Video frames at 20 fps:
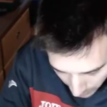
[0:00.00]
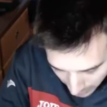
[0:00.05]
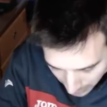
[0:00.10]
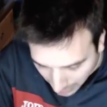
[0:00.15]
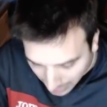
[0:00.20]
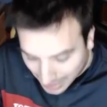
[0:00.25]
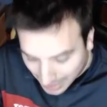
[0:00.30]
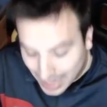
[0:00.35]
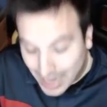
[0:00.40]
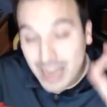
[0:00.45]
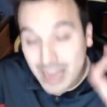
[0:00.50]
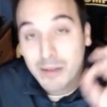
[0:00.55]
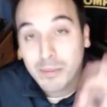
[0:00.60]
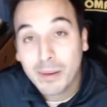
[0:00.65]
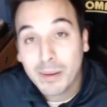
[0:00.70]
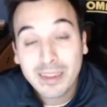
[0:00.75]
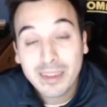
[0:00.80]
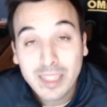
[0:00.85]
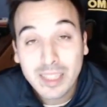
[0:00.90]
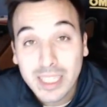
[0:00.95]
El
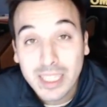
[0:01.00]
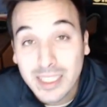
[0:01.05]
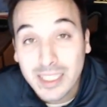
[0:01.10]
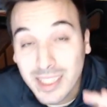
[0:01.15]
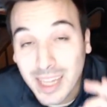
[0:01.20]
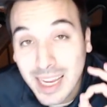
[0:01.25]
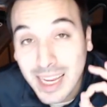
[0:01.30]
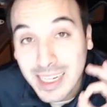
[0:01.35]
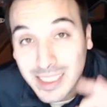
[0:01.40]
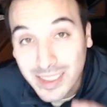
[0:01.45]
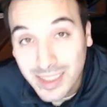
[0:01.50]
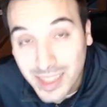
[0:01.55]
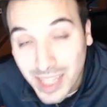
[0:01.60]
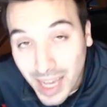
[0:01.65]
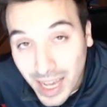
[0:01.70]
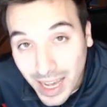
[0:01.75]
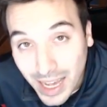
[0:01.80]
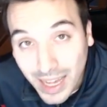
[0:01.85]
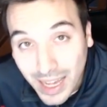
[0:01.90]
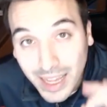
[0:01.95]
Betis
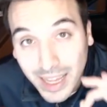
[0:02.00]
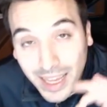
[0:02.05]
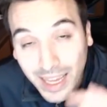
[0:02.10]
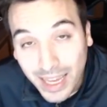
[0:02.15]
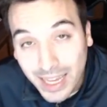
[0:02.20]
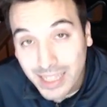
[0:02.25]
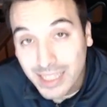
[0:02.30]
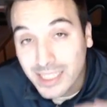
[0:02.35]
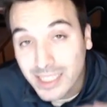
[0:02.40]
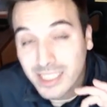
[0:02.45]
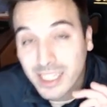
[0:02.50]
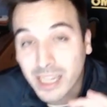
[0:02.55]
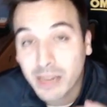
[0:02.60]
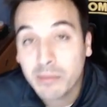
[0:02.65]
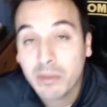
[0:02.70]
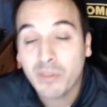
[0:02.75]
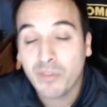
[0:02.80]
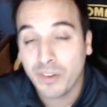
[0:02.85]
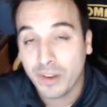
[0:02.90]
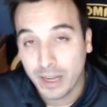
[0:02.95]
está en
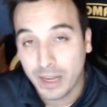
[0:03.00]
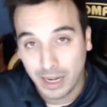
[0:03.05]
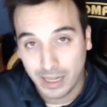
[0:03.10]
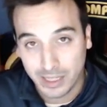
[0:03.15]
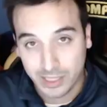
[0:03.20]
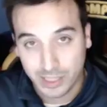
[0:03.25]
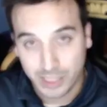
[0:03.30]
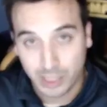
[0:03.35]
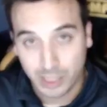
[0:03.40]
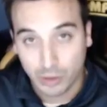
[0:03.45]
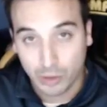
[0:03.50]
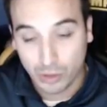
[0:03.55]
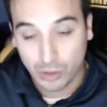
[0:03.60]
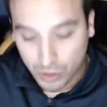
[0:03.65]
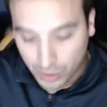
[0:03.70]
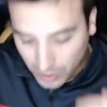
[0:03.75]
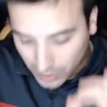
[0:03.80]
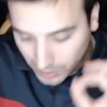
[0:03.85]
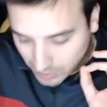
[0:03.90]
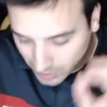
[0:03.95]
semifinales, chicos.
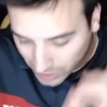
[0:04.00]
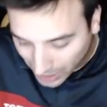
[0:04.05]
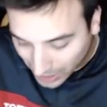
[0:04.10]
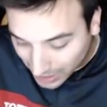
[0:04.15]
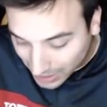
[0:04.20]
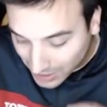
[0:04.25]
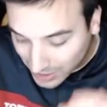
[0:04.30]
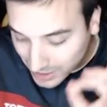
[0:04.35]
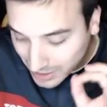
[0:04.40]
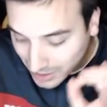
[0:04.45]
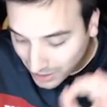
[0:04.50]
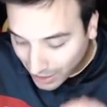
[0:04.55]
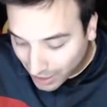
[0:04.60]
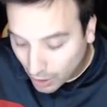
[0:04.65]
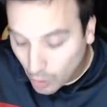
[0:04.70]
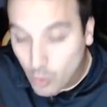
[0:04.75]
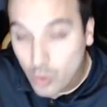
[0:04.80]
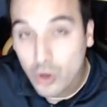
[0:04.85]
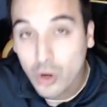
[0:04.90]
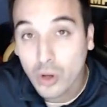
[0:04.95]
3 a
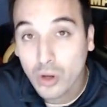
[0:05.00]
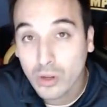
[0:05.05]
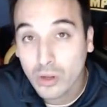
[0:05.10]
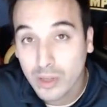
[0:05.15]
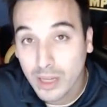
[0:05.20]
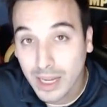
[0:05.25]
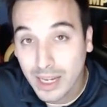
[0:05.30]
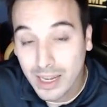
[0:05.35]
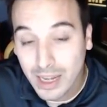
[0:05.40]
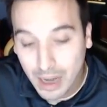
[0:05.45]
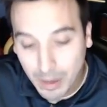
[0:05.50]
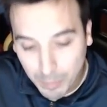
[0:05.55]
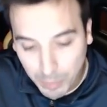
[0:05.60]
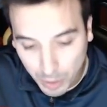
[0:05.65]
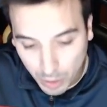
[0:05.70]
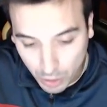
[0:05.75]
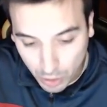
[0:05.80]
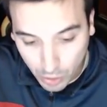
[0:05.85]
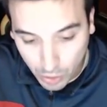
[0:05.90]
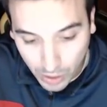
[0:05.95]
1 en la
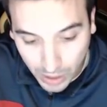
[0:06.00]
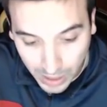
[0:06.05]
prórroga.